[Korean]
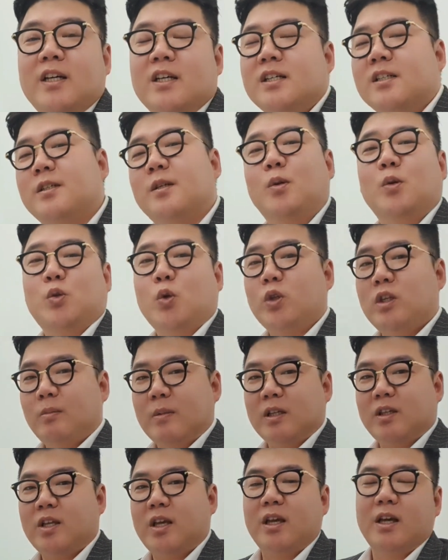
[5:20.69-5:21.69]
그리고
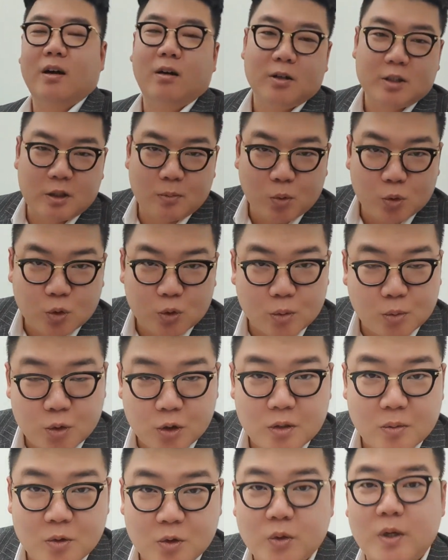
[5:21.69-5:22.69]
손님한테 어, 신분증 좀
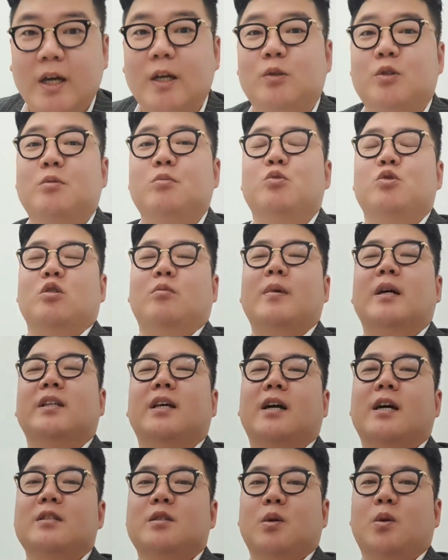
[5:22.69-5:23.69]
주십시오. 얘가 신분증
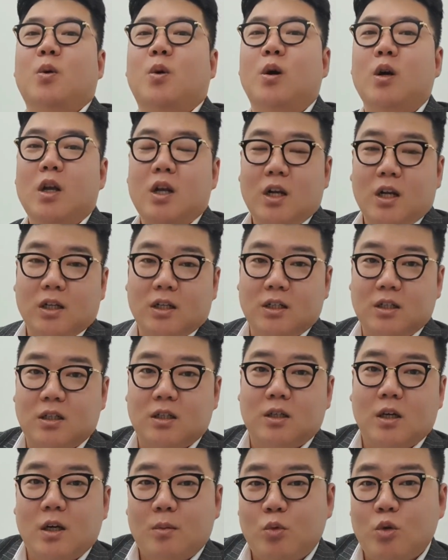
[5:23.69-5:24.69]
받아가지고
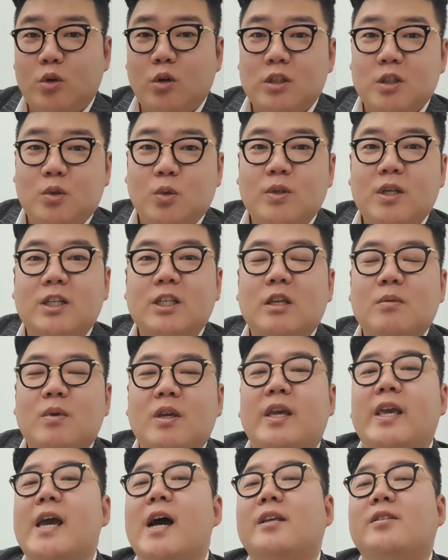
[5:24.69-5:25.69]
그 물건이 소장님이
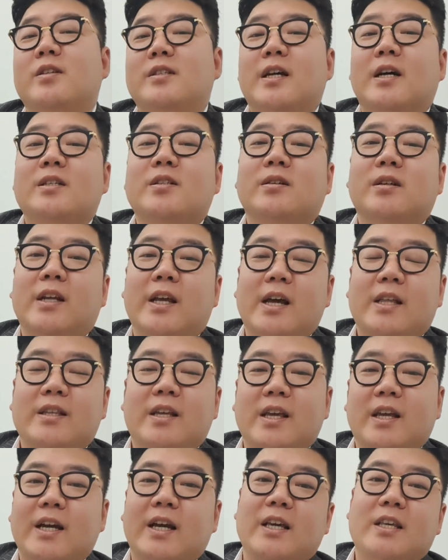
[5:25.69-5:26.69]
계약서 작성을 해야
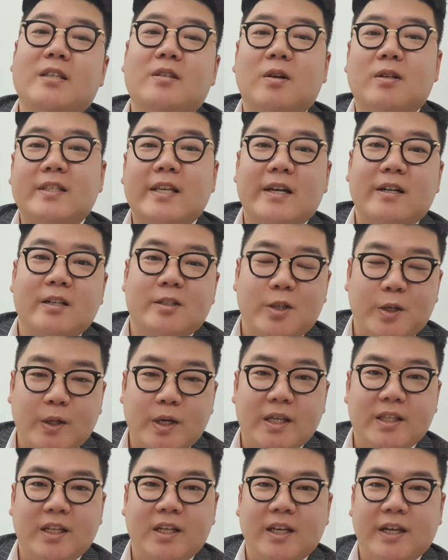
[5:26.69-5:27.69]
되니까 인적사항을
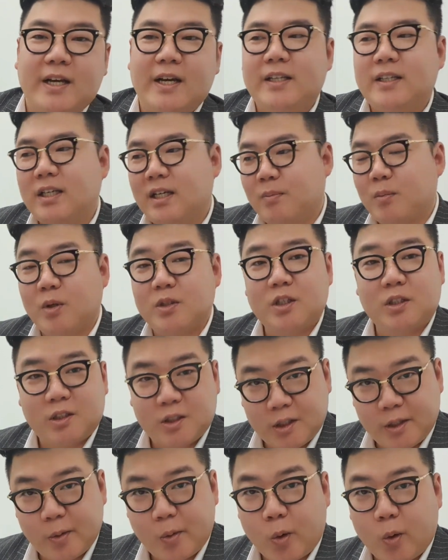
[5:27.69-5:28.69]
적어야 되니까 먼저
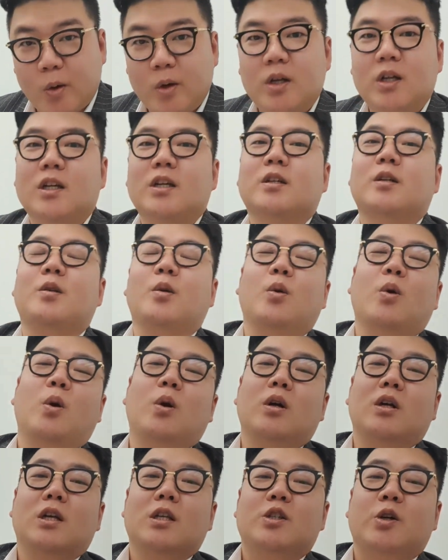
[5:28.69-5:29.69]
드리고
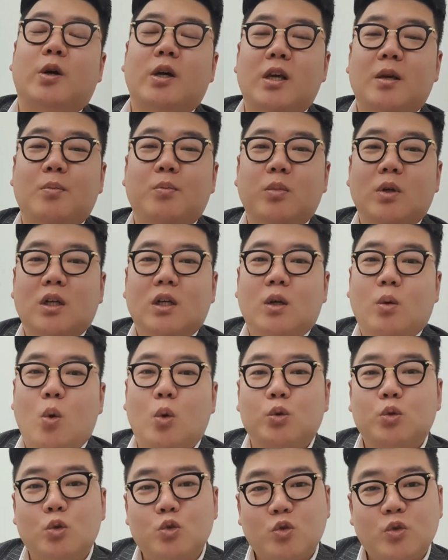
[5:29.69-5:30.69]
그리고 저희
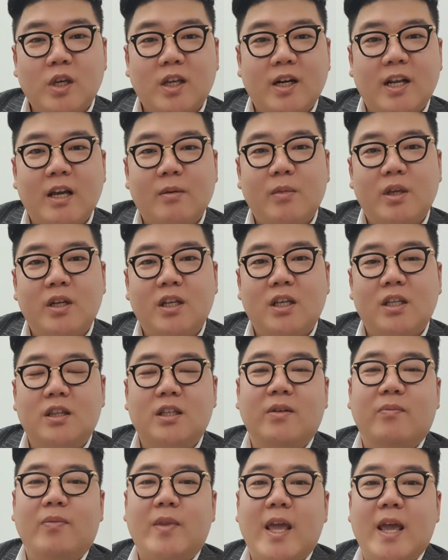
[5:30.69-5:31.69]
공동중개를
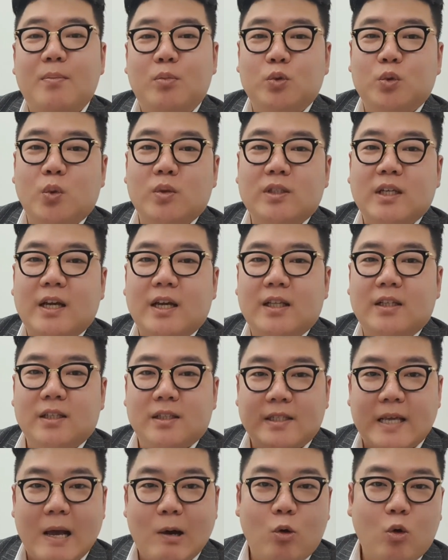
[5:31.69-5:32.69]
하면은 내 부동산
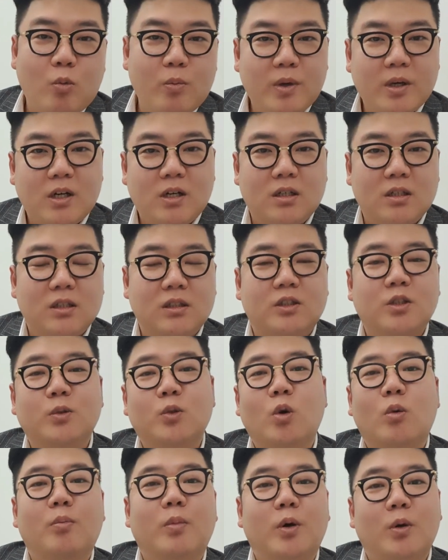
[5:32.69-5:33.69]
상호명,
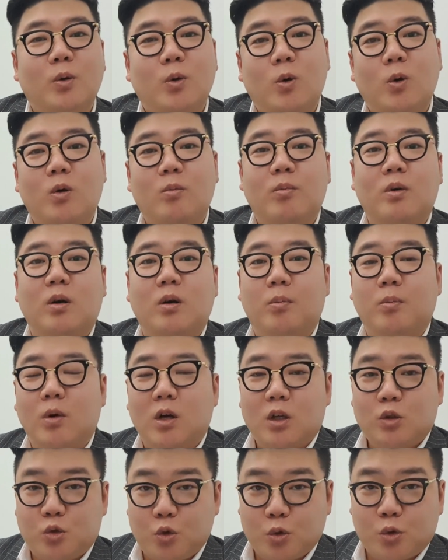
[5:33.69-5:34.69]
등록번호, 뭐
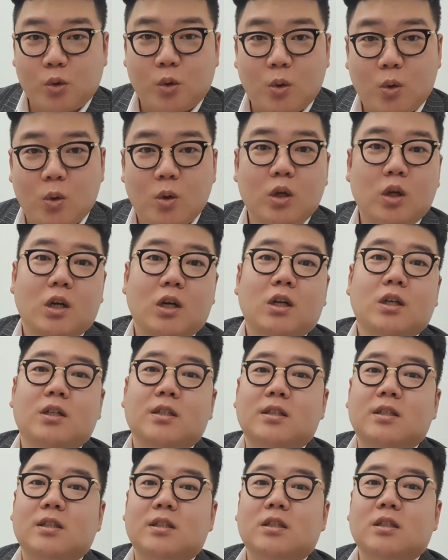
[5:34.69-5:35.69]
주소
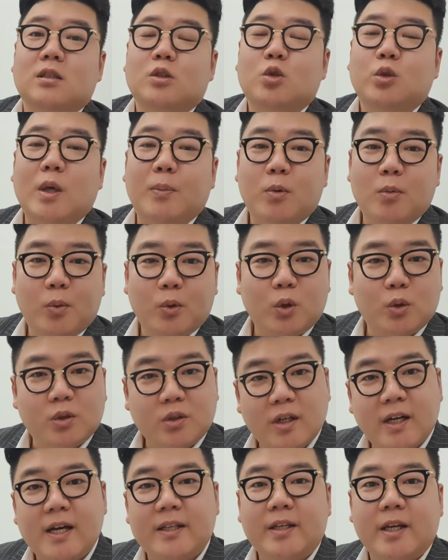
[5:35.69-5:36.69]
그 휴대폰 번호
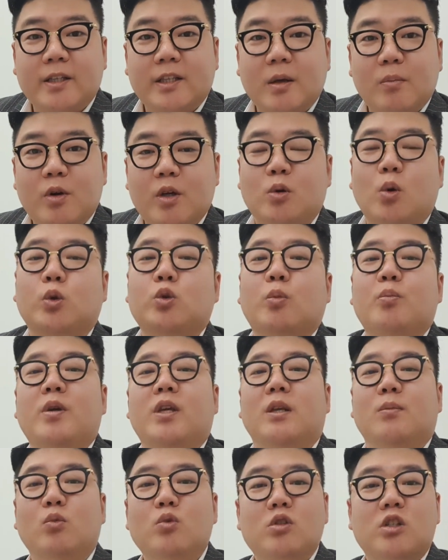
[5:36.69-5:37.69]
들어가야 되기 때문에 그것도
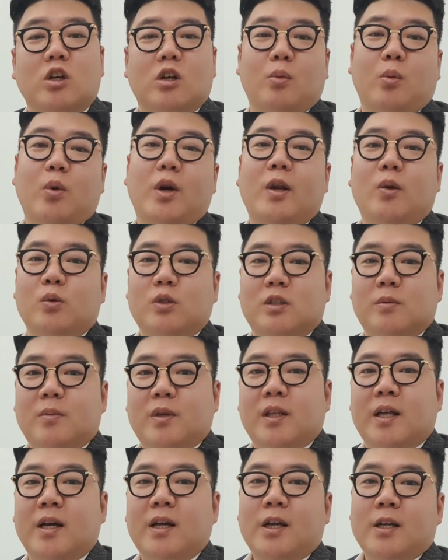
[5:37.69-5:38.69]
미리 문자로
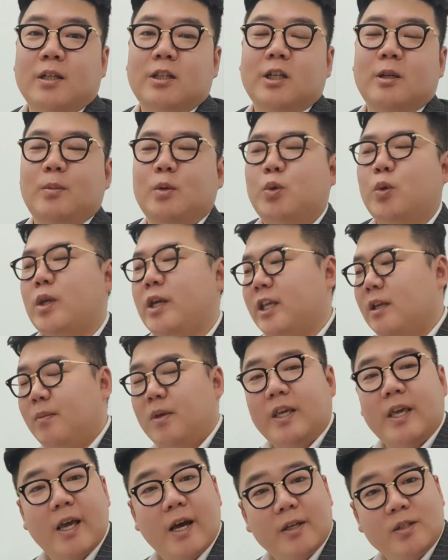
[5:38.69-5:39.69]
보내놓습니다. 그러면 소장님이
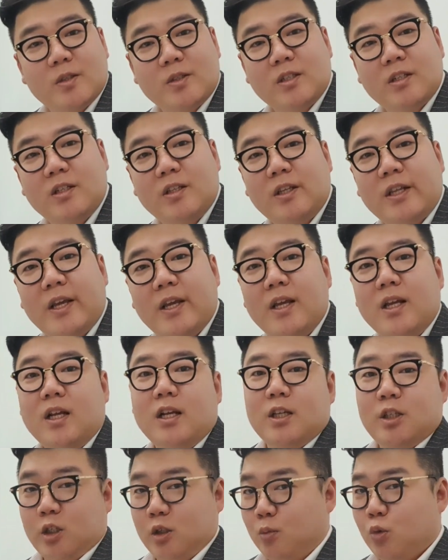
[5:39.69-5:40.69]
계약서 쓰는데
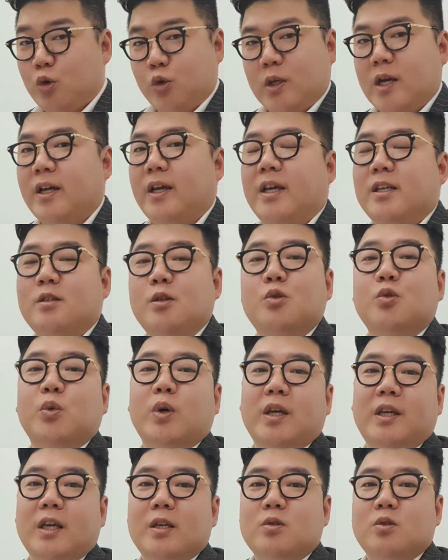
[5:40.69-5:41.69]
스무스하게 쓸 수가
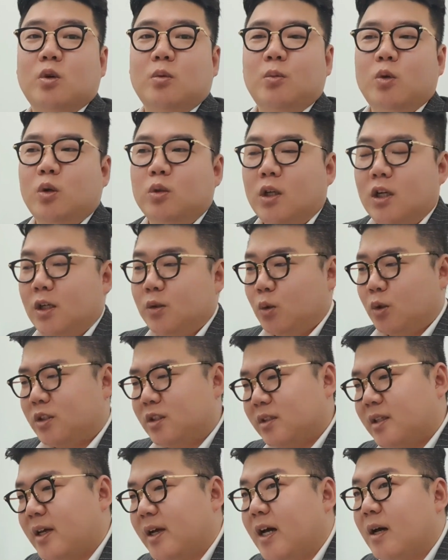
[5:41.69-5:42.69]
있겠죠. 뭐 또
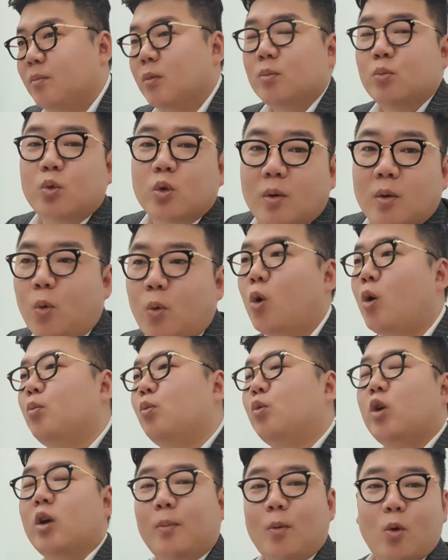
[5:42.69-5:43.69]
쓰다가 뭐 물어보고
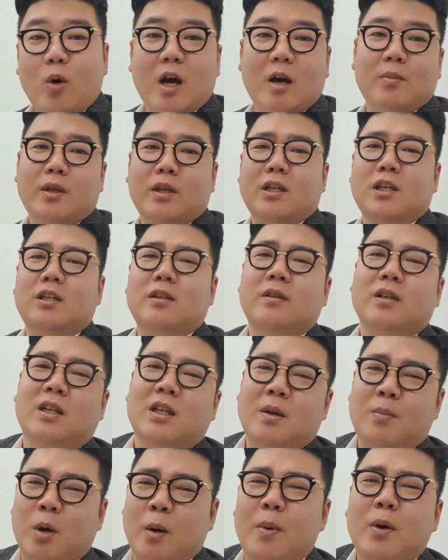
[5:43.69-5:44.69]
물어보고 하면은
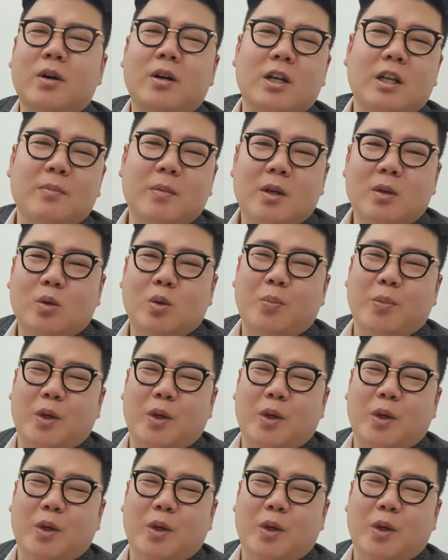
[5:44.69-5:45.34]
버벅거리면 또